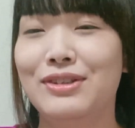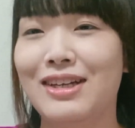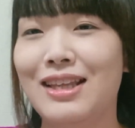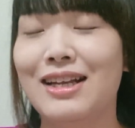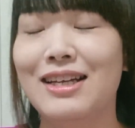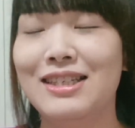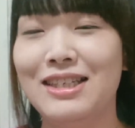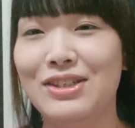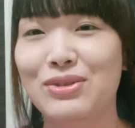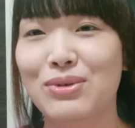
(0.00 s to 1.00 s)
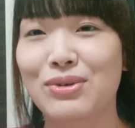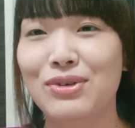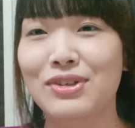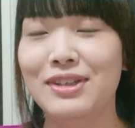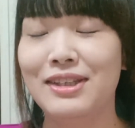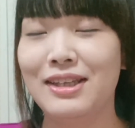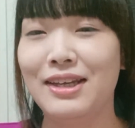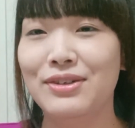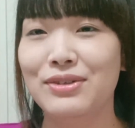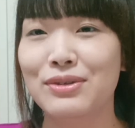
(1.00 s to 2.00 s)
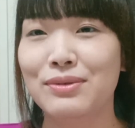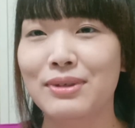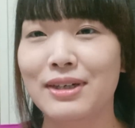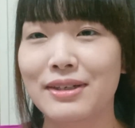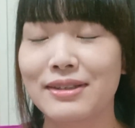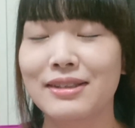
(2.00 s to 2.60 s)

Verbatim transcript: 新しい情報っていうのは